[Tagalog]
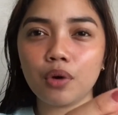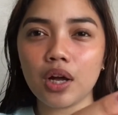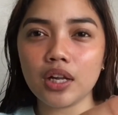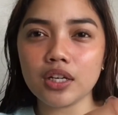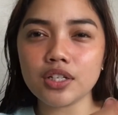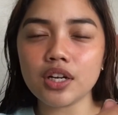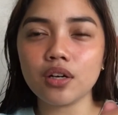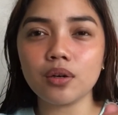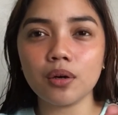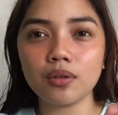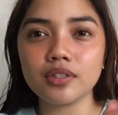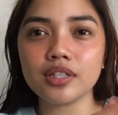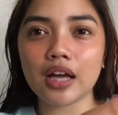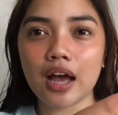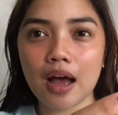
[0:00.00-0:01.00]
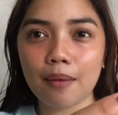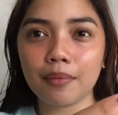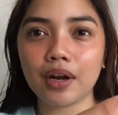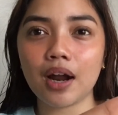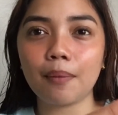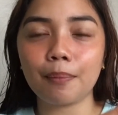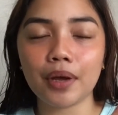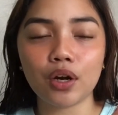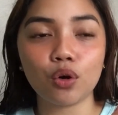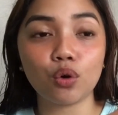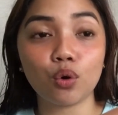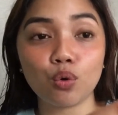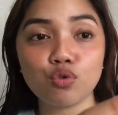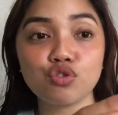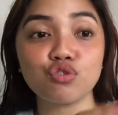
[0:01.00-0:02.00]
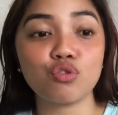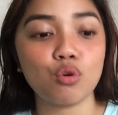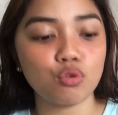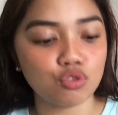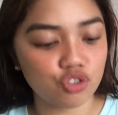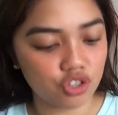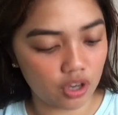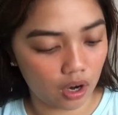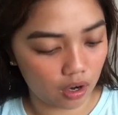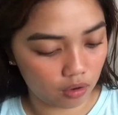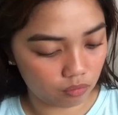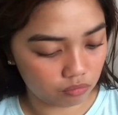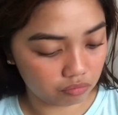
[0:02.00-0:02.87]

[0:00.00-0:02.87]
Mukha lang siyang gold sa camera pero rose gold siya.